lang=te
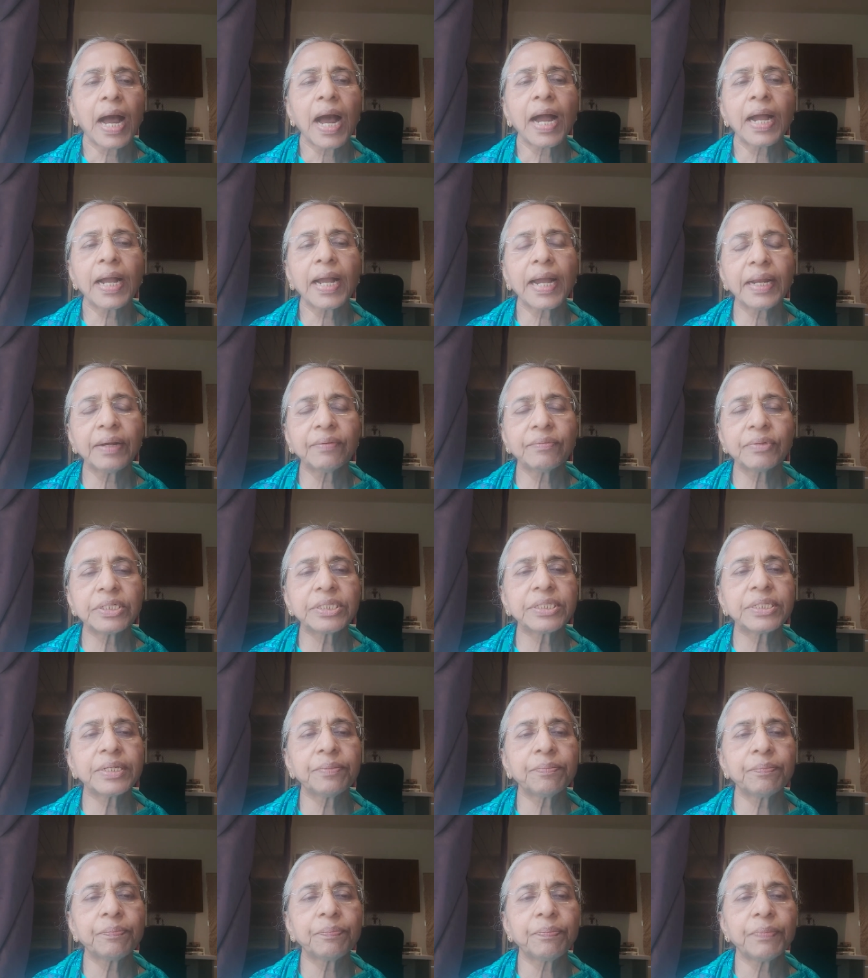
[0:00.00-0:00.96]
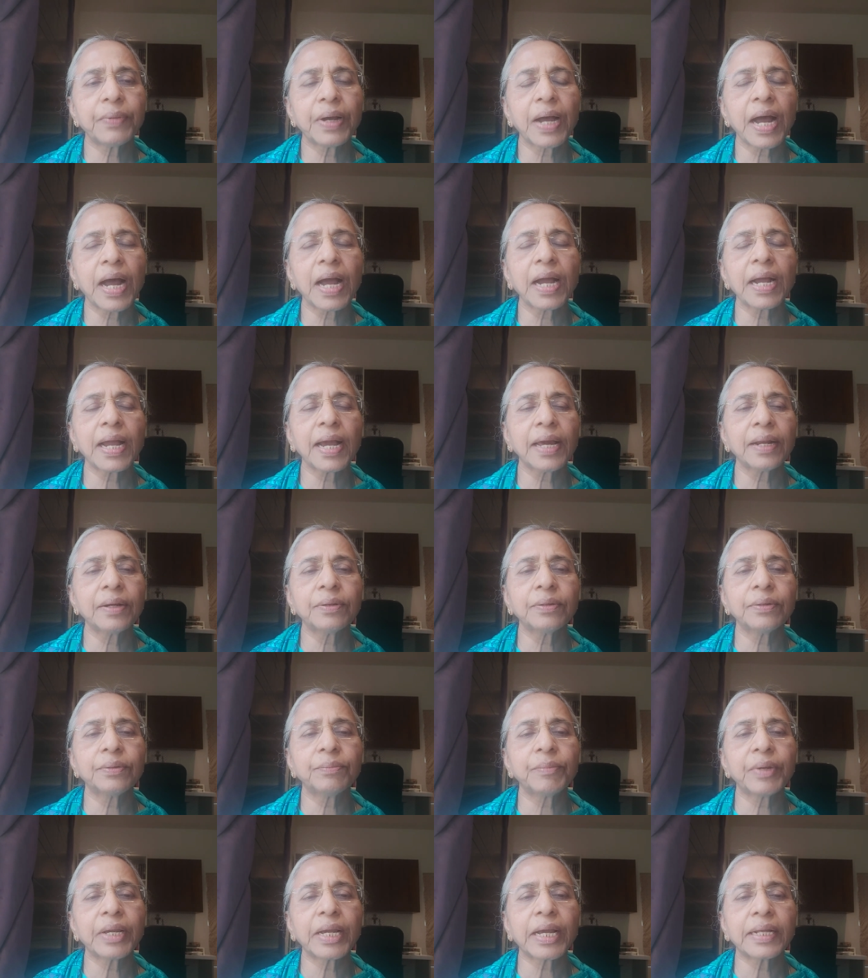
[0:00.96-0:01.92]
ఆకాన్ విషయం ఆకాను
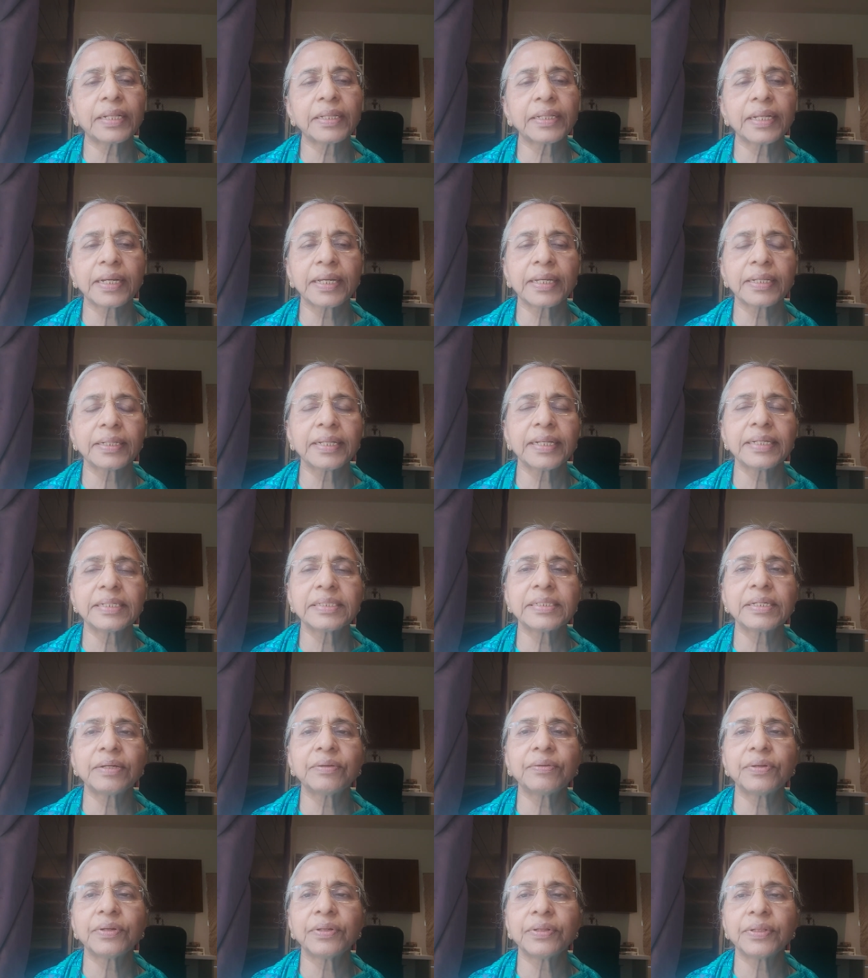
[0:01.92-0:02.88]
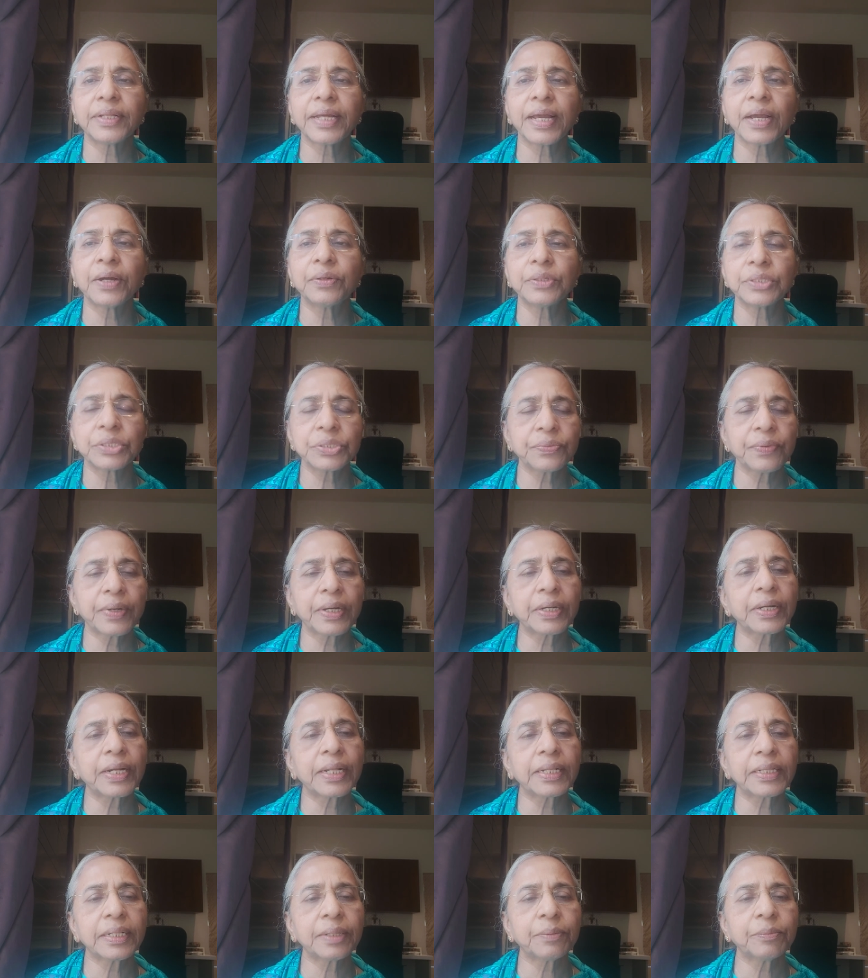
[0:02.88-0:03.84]
మీకు అందరికీ తెలిసే ఉంటుంది యహోశ్వ
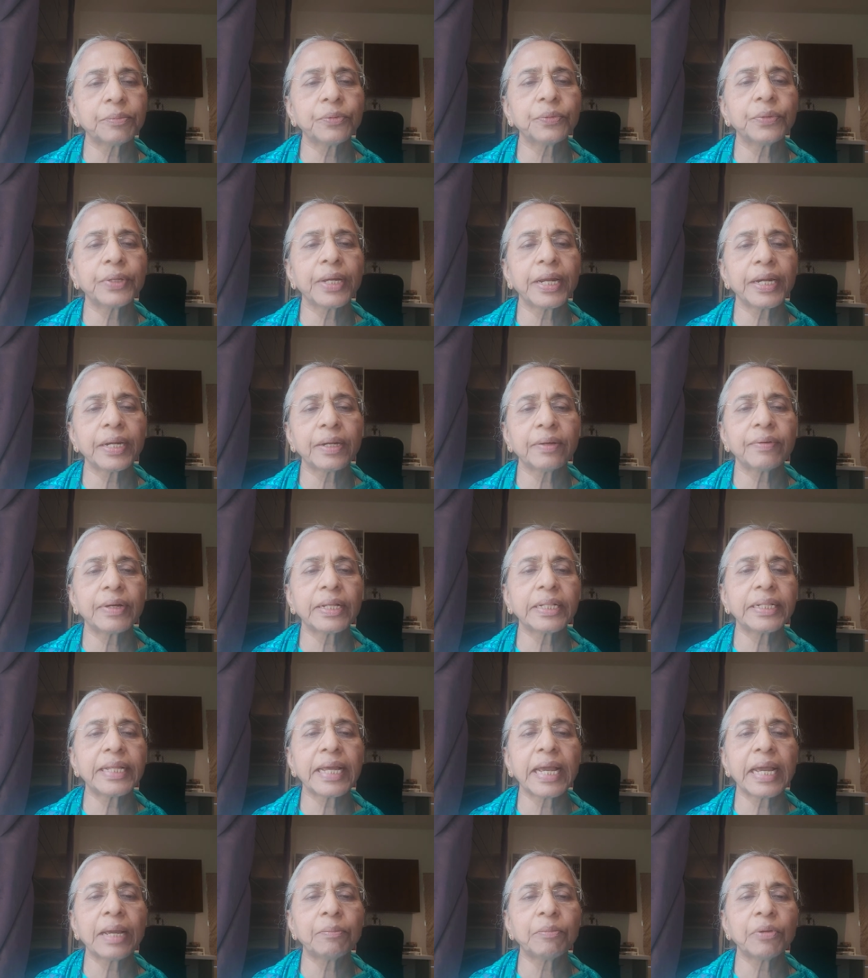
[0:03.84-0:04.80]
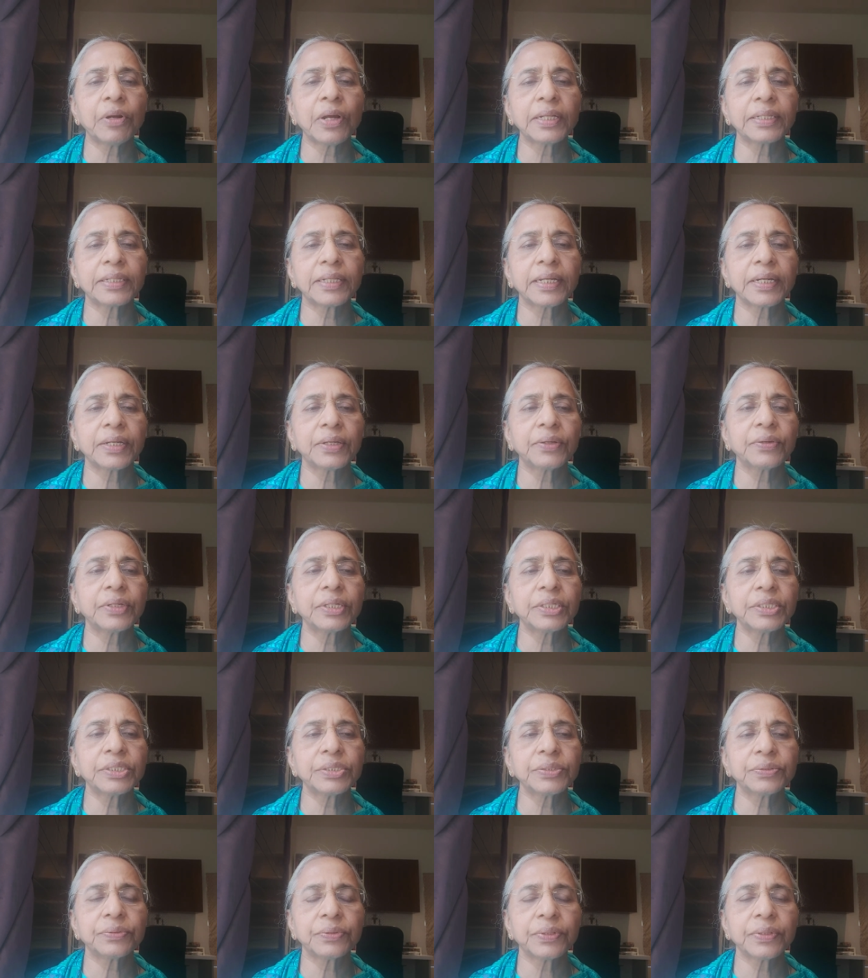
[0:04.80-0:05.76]
గ్రంథము ఏడవ అధ్యాయంలో అతని
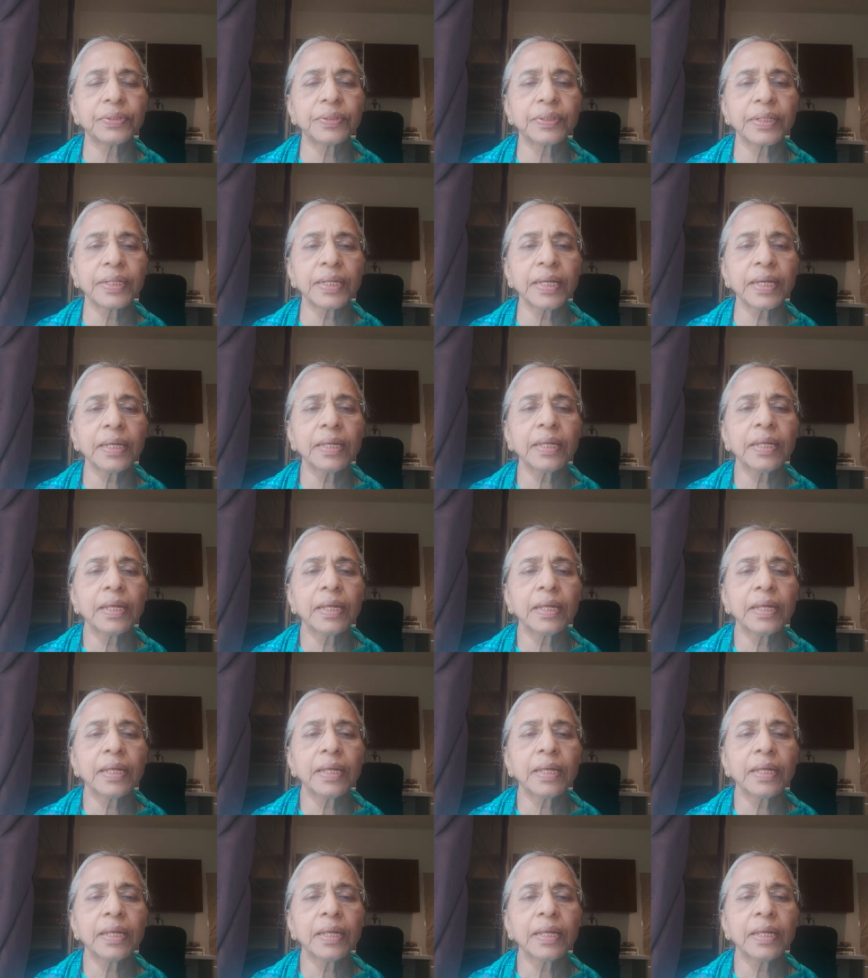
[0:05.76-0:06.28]
గురించి ఉంటుంది